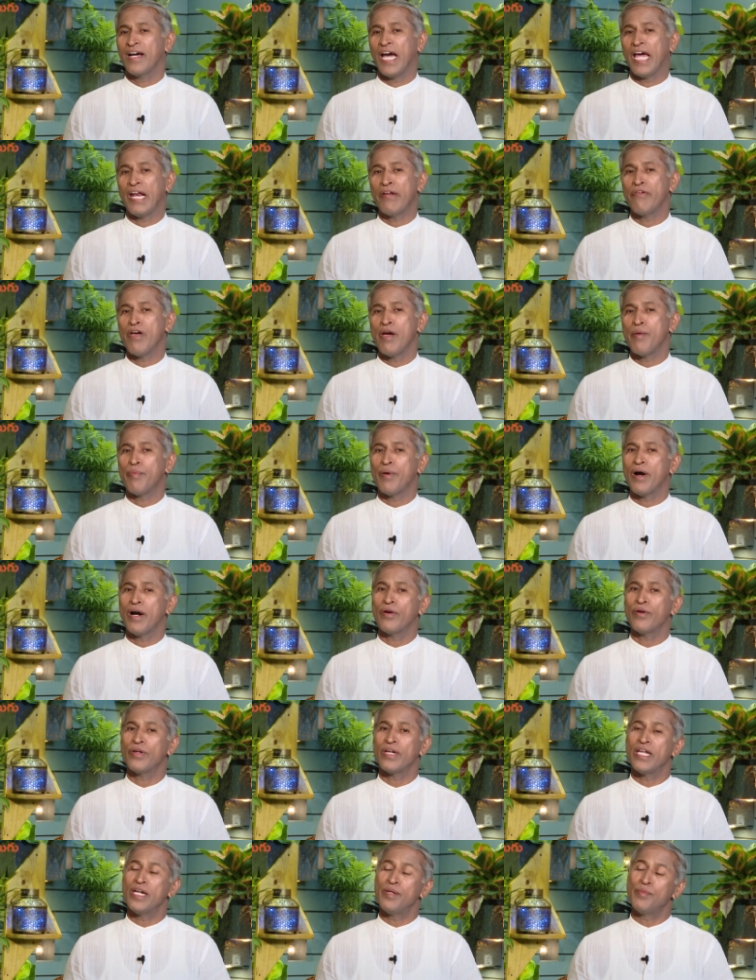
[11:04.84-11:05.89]

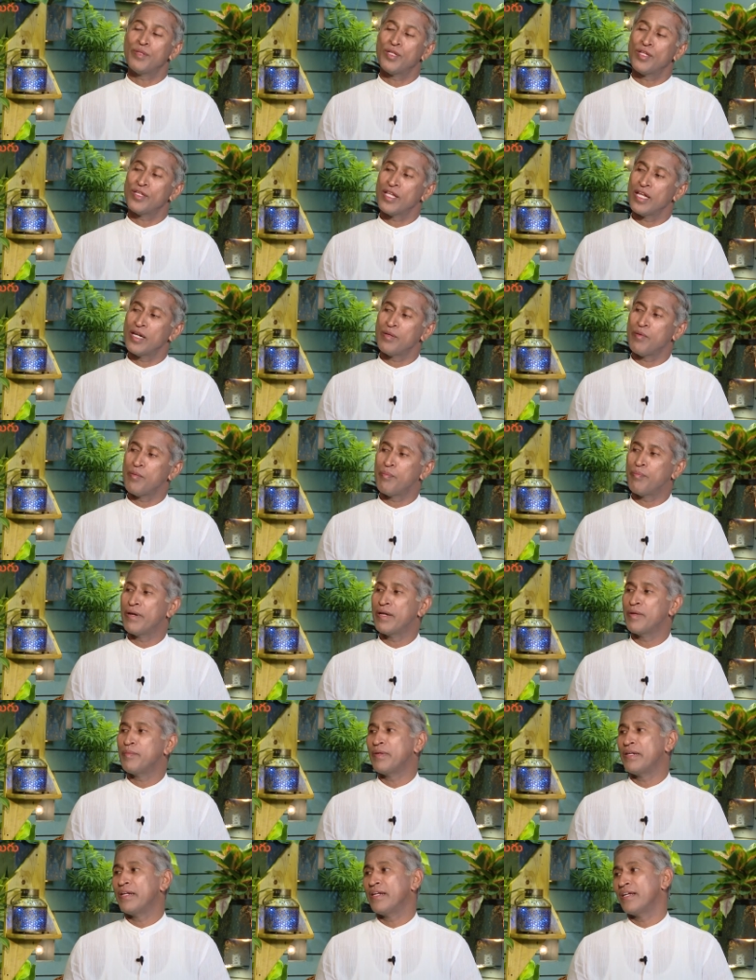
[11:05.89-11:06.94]
కరివేపాకు ఎనిమిది వందల ముప్పై
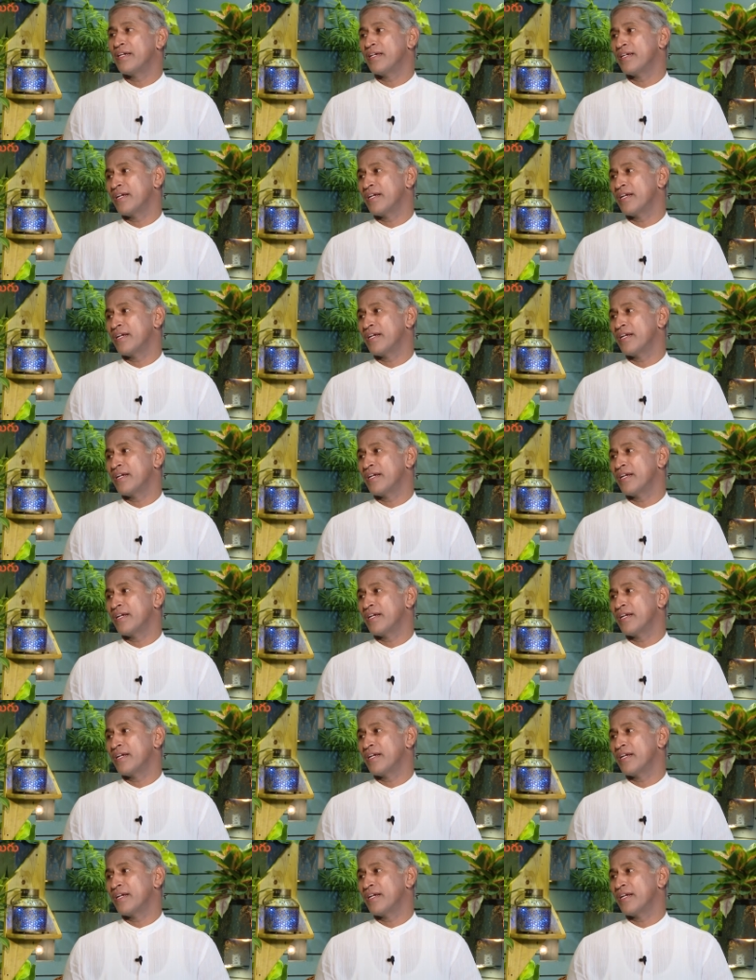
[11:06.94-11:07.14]
మిల్లీ